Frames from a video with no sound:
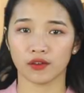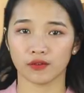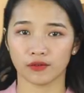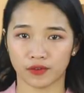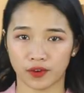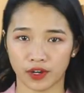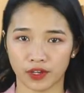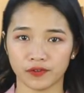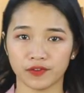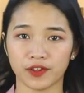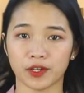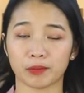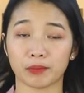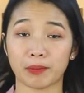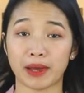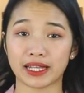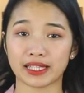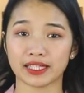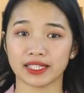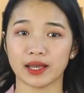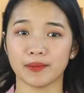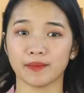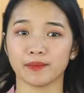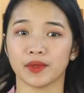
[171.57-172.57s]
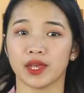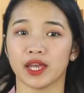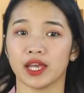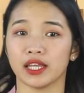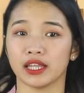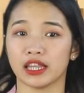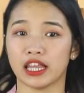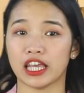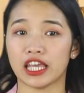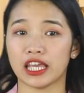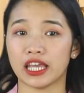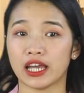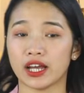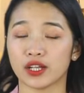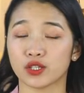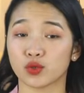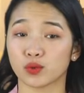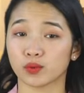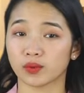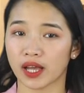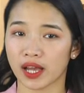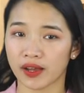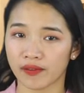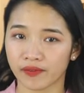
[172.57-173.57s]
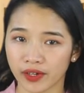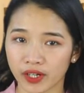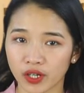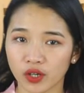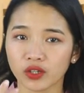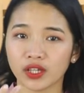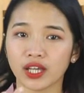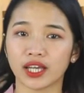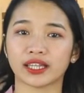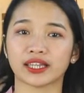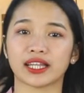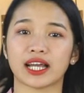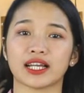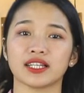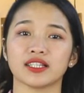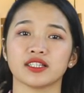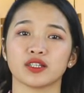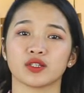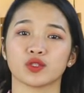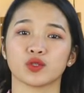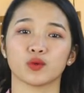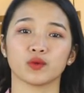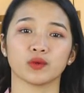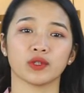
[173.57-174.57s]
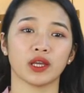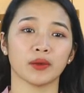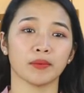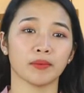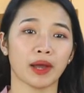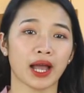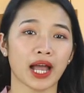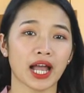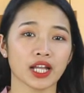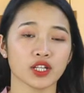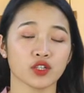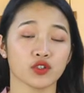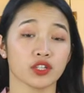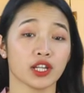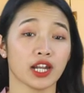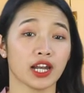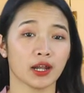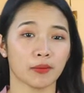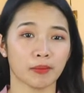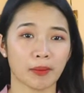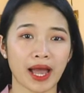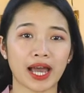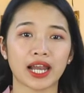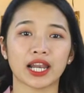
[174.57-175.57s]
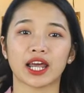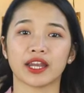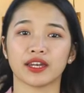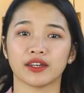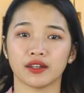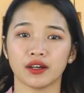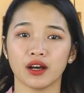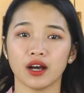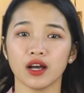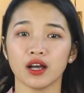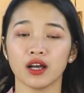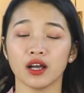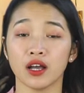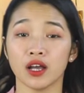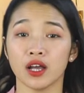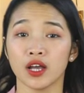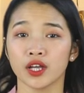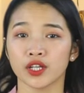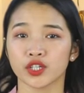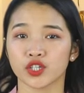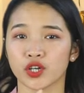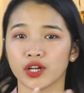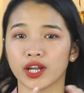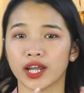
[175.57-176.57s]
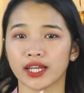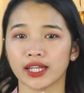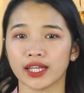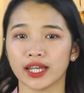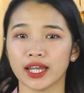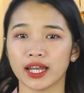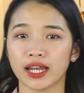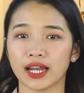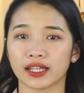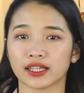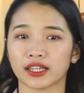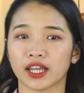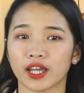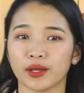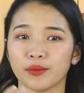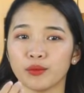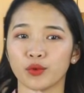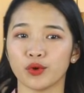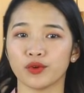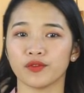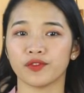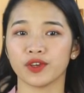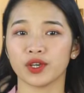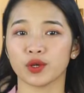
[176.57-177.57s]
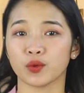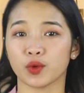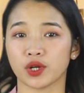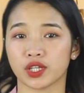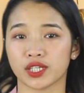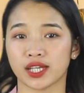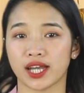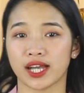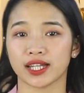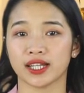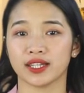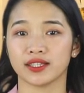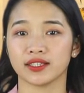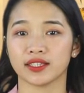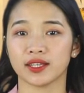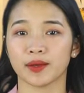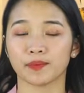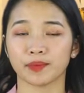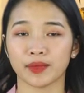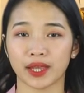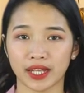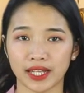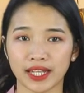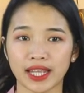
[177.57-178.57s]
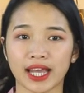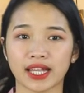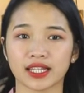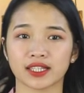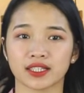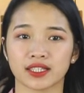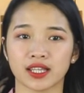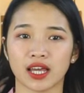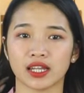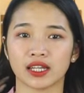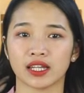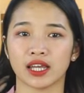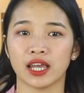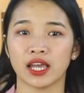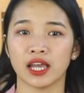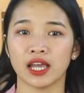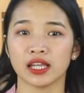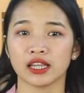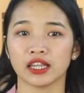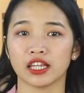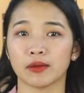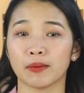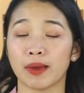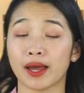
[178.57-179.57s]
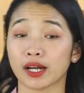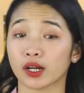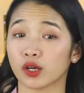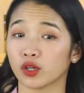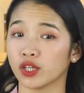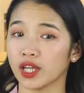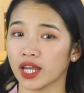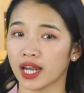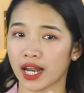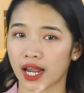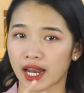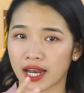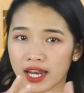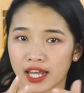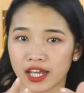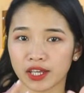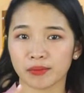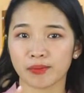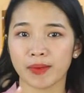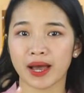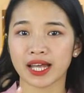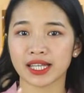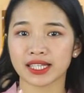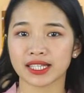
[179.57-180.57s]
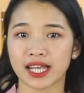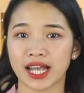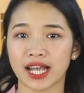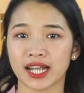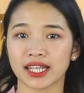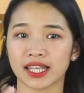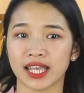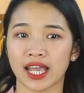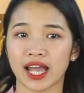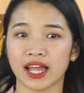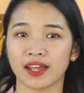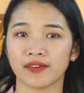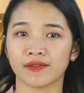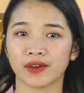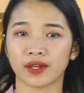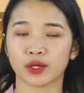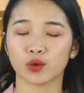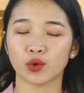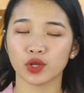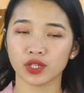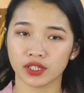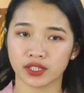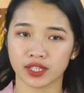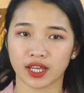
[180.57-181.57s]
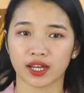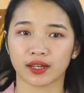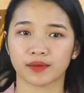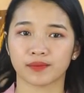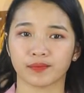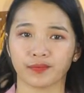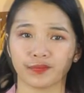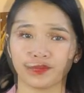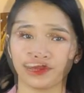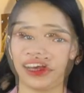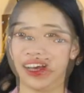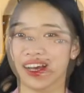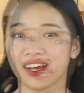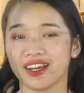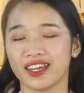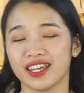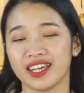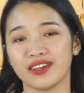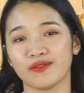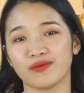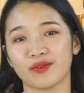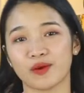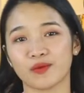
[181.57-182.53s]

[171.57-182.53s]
Với phần bã sâm thì à, chúng ta vẫn có thể tái sử dụng thêm 2 cho đến là 3 lần nữa cho đến khi là thấy mùi vị của trà nhân sâm đã nhạt dần thì bạn có thể là lấy bã ra nhai và nuốt dần. Ở ờ, hy